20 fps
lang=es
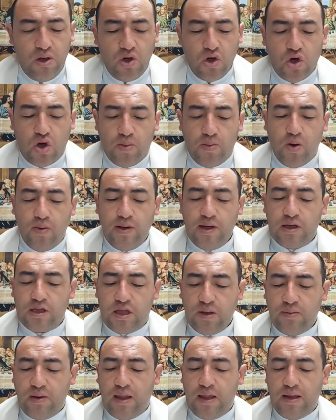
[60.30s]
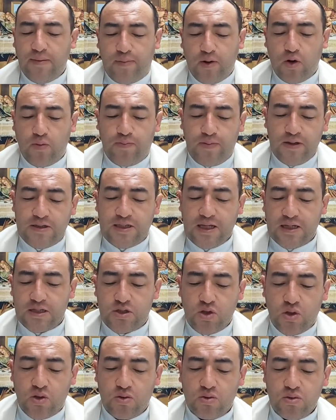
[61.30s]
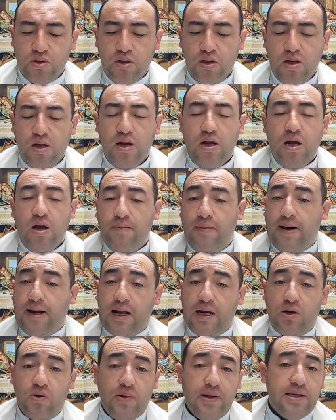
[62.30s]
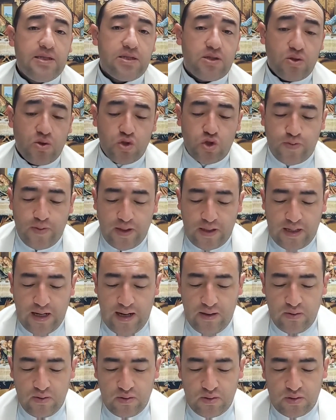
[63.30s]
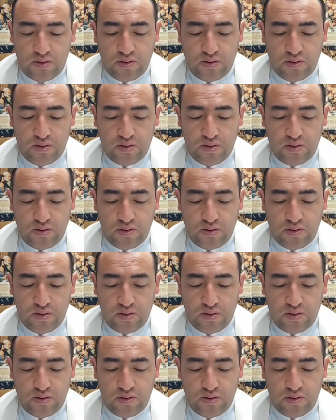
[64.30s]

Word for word: como víctima de propiciación para nuestros pecados.